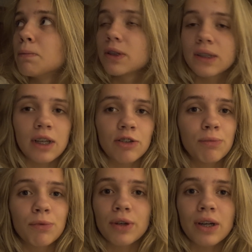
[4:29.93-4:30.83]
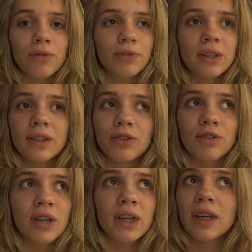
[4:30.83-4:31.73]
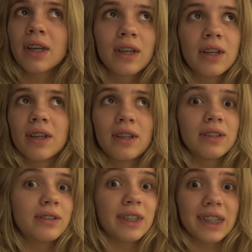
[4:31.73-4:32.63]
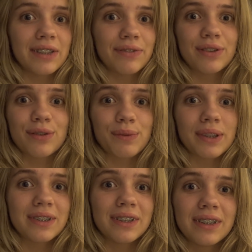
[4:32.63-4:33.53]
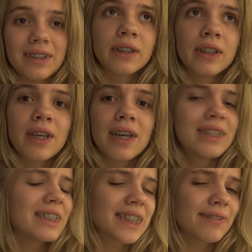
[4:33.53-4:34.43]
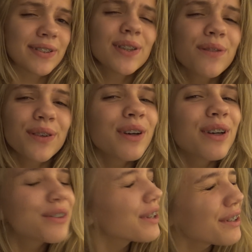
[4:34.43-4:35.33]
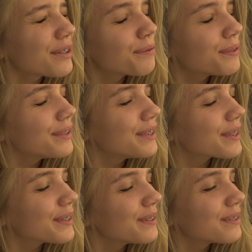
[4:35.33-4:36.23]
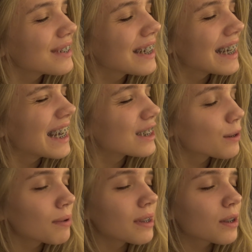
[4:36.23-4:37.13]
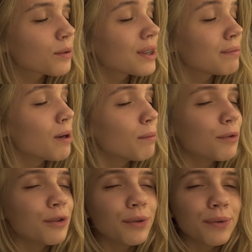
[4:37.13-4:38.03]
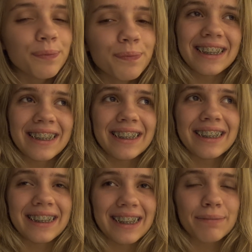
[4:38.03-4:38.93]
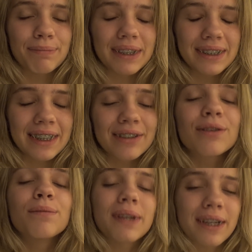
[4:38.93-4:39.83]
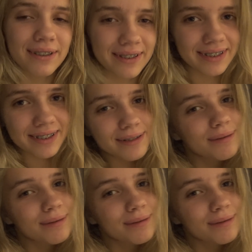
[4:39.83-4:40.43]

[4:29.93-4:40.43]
Jest tak zimno rano wtedy, że się nie da wytrzymać. Nastawię znowu 6 budzików żeby któryś mnie obudził i idę spać. Także dobranoc.